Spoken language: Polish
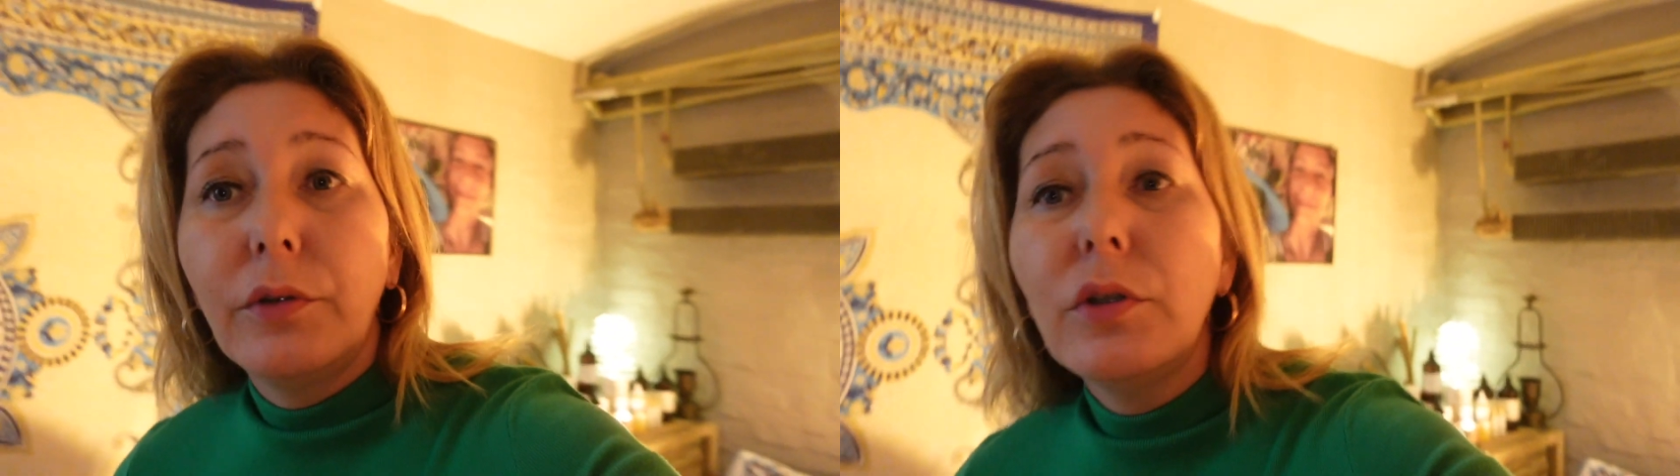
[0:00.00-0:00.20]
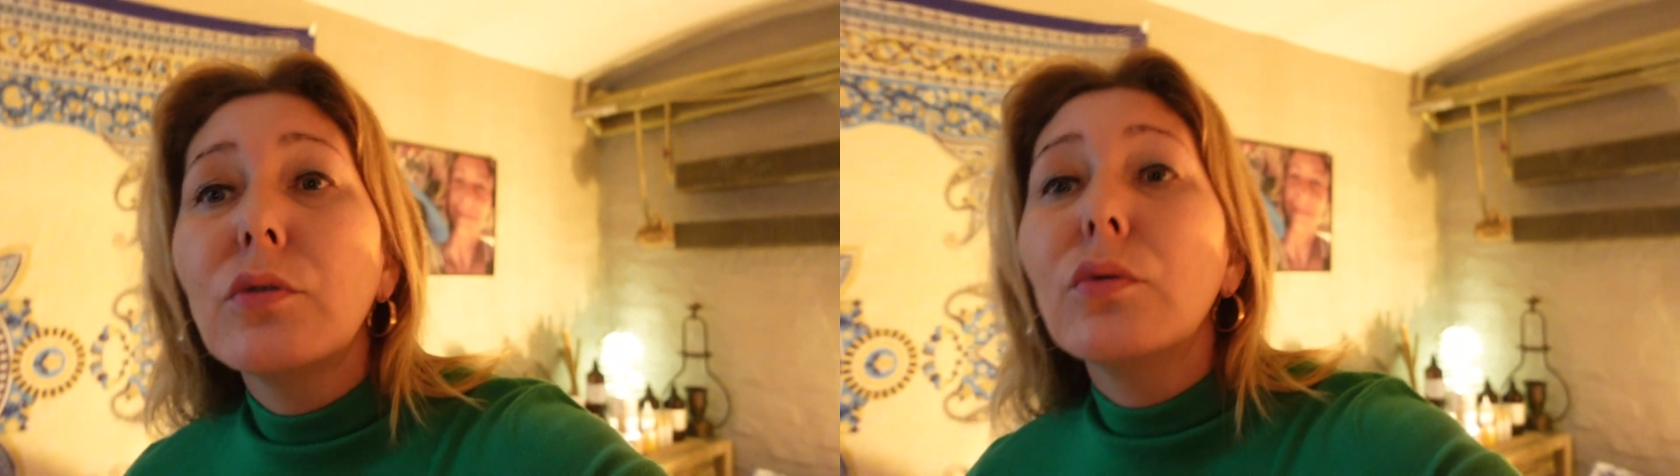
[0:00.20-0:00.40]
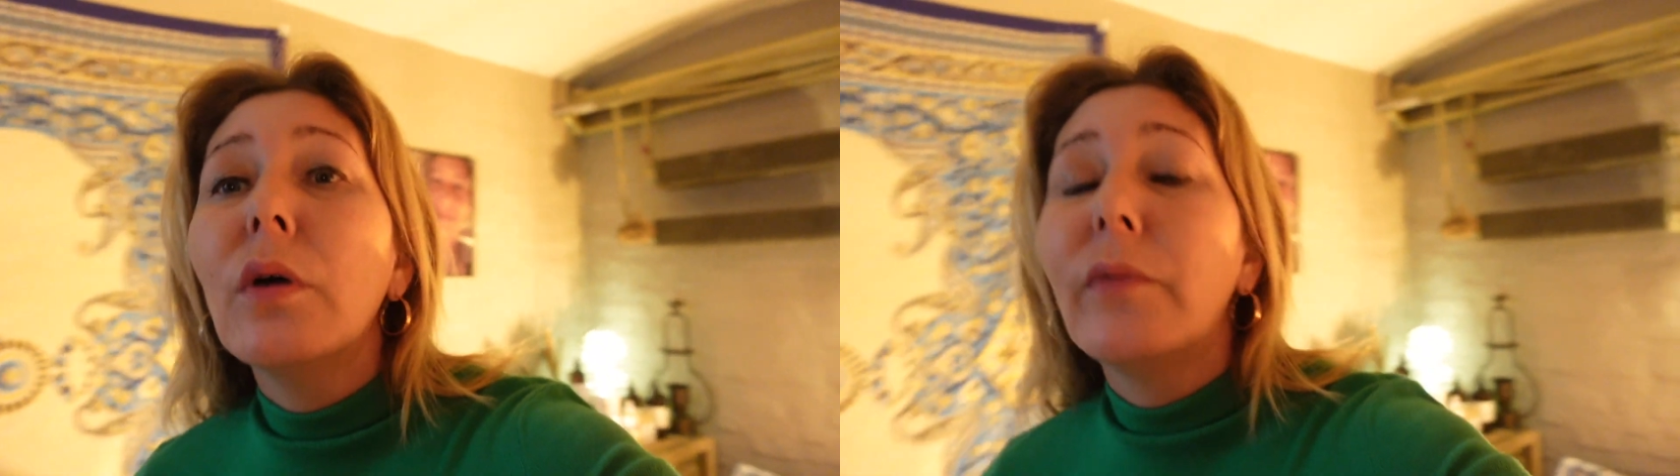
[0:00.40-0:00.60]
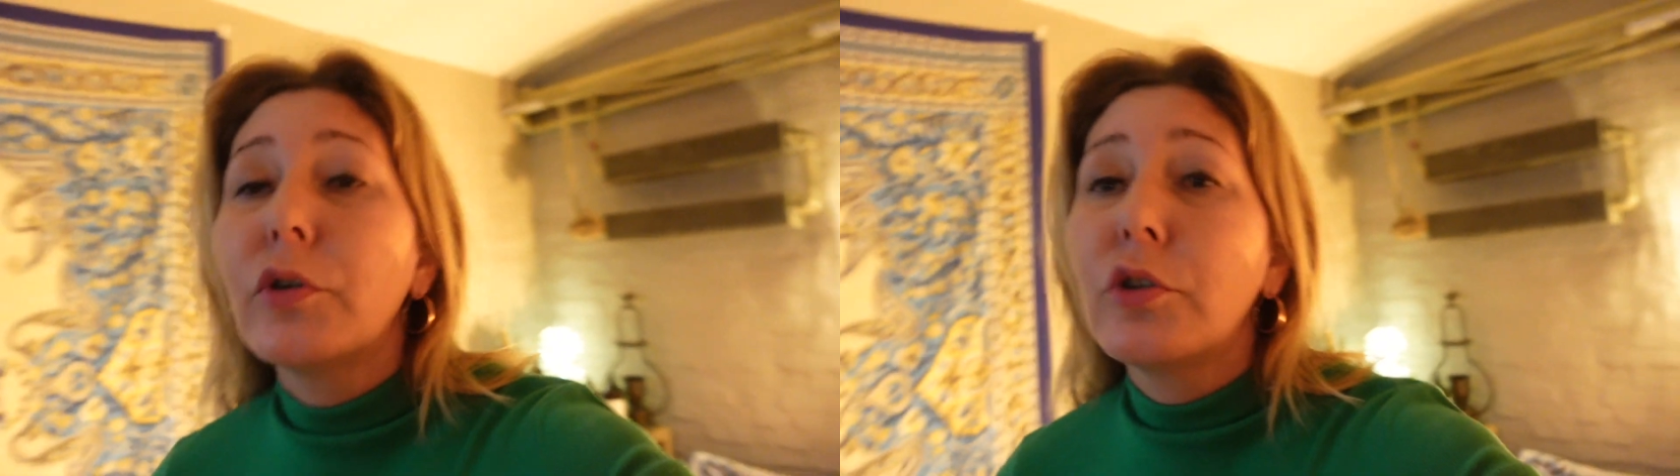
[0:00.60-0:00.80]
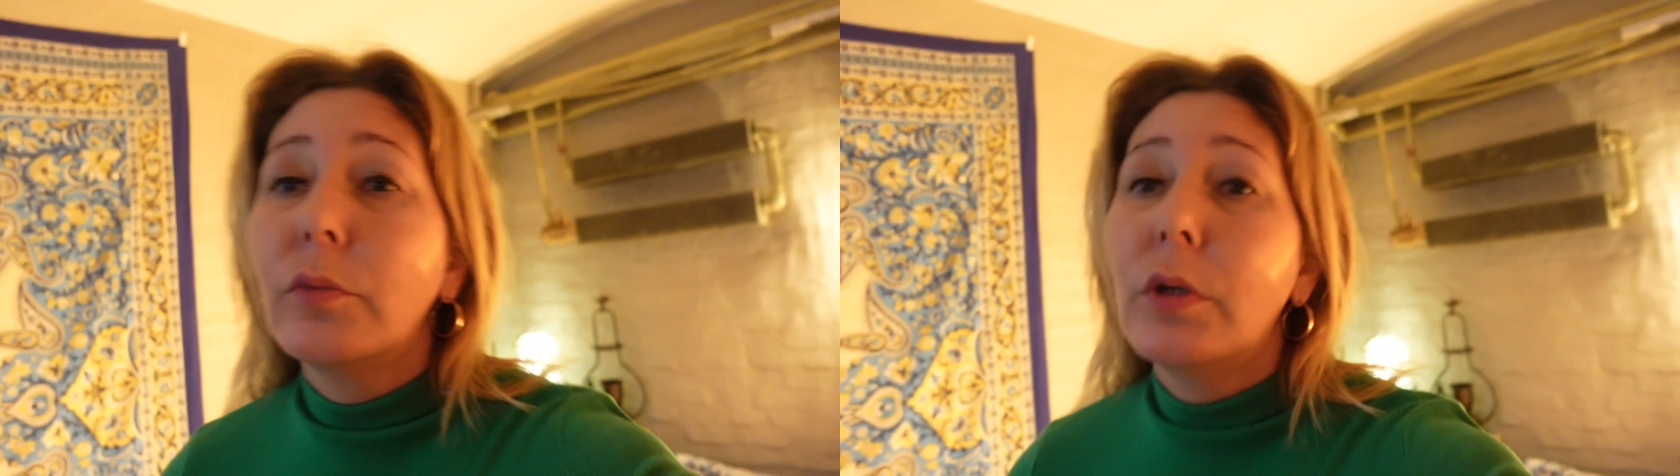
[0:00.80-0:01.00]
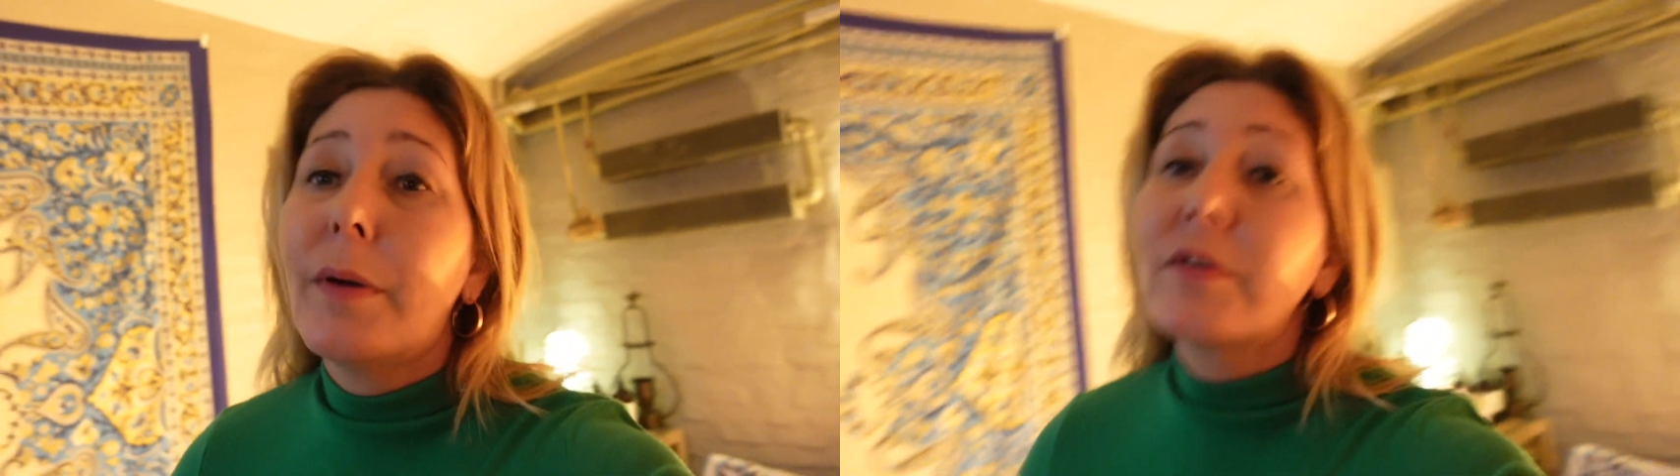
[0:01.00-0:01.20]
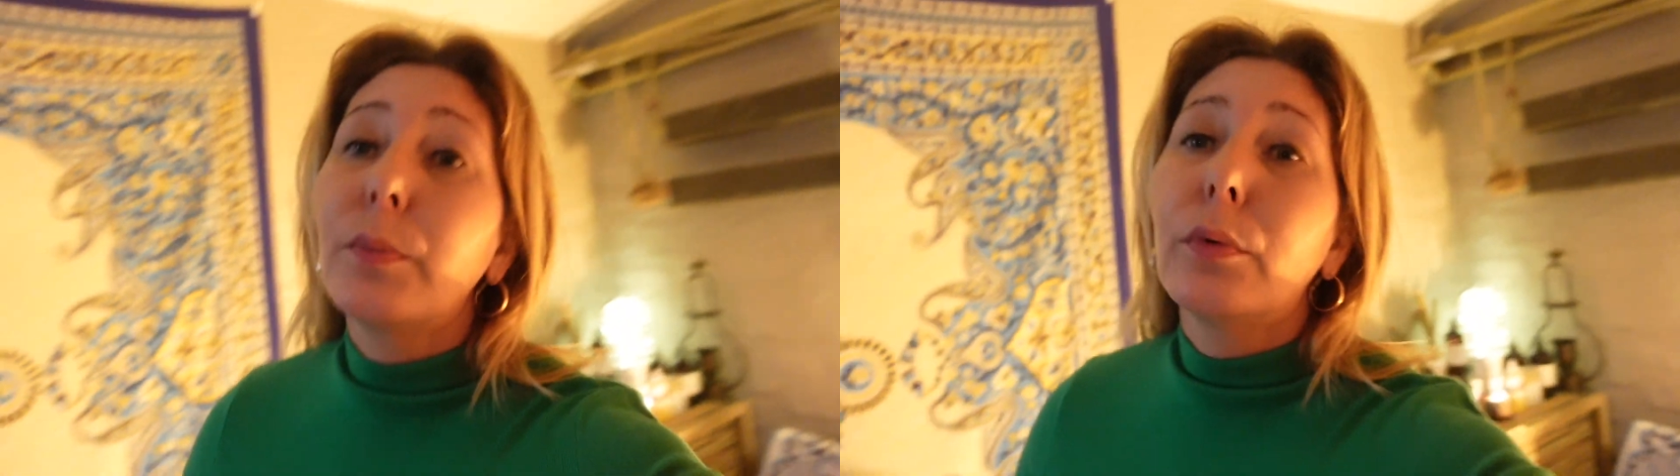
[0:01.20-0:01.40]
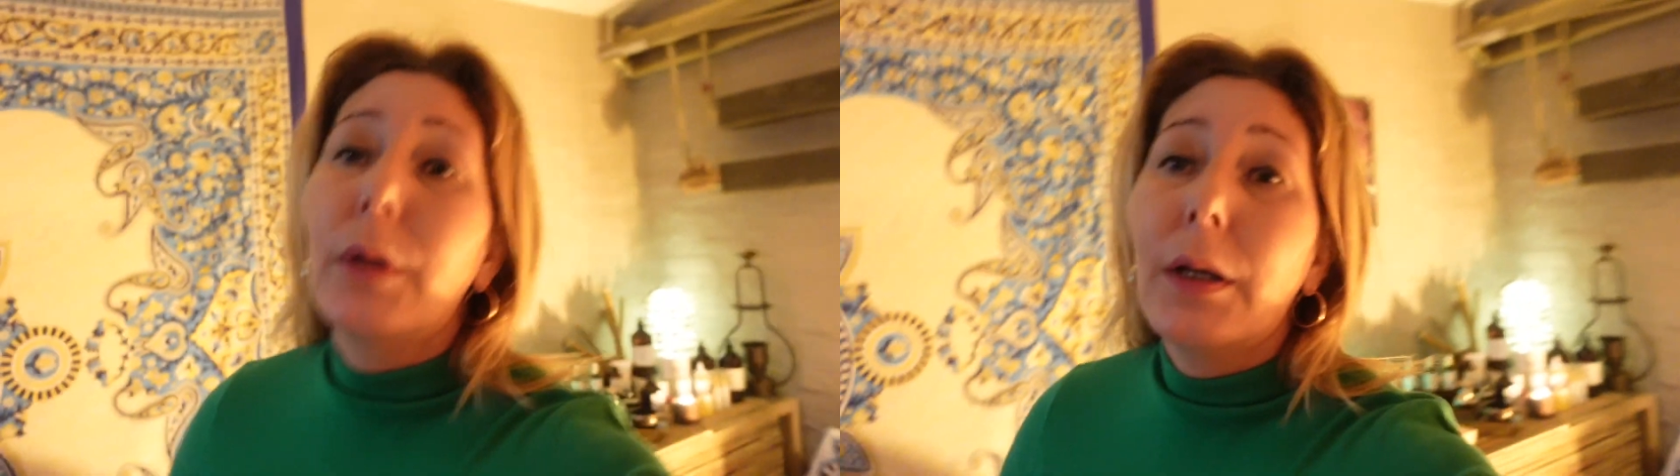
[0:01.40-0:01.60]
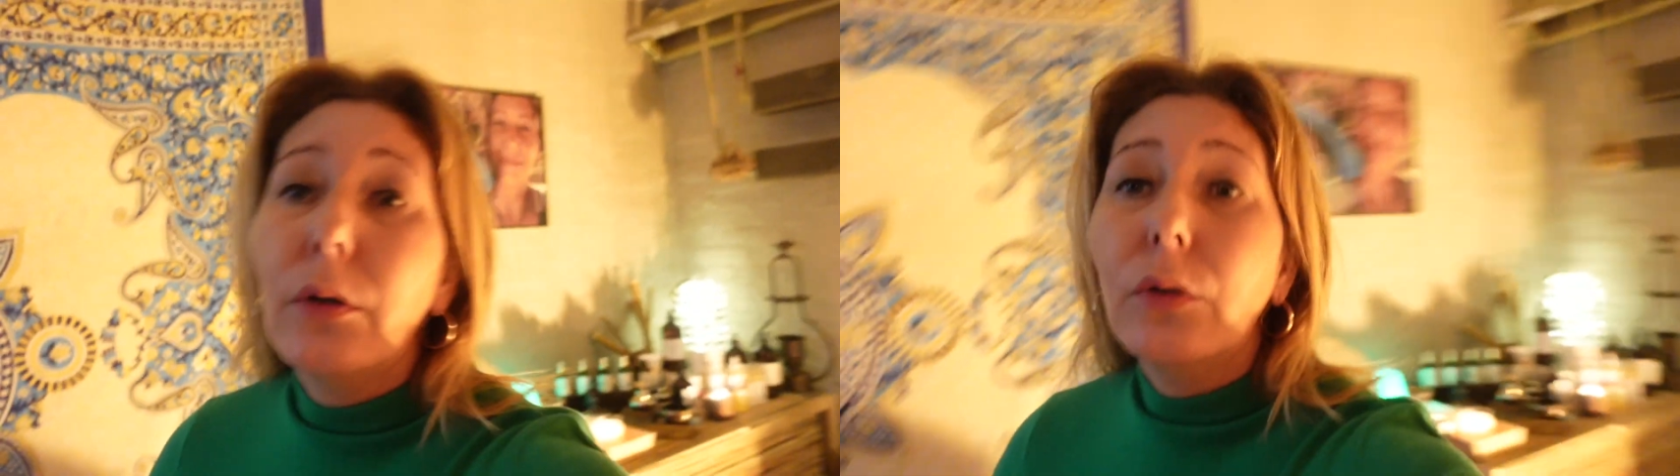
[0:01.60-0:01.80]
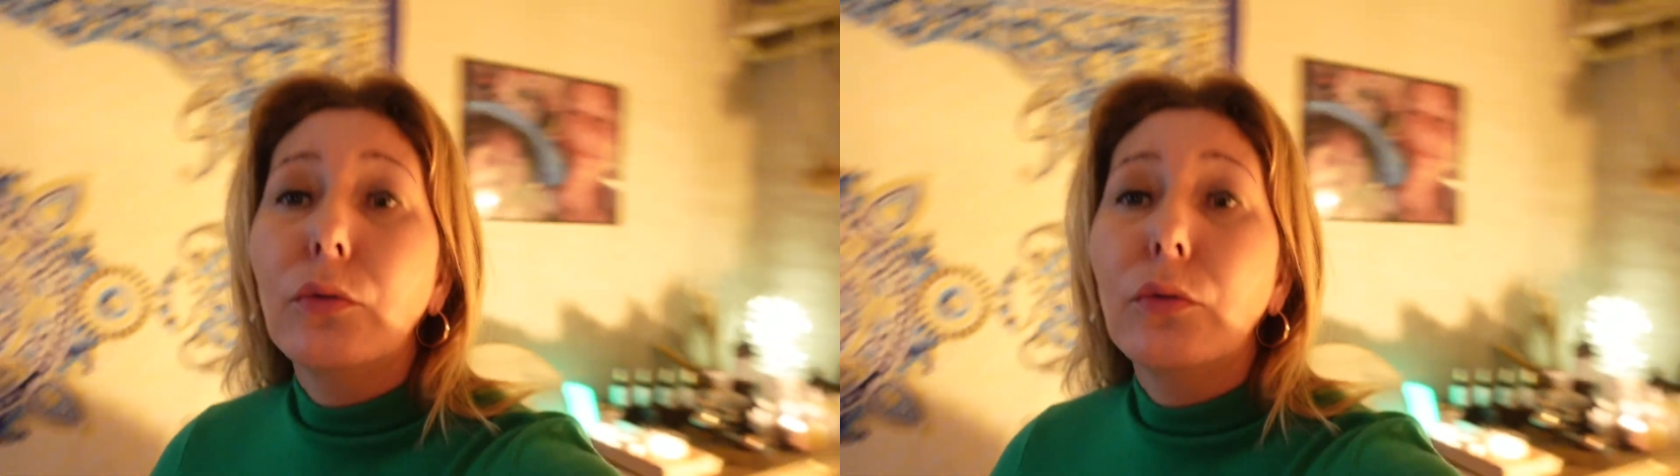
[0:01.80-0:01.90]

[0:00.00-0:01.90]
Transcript: nic z duchowością nie ma wspólnego,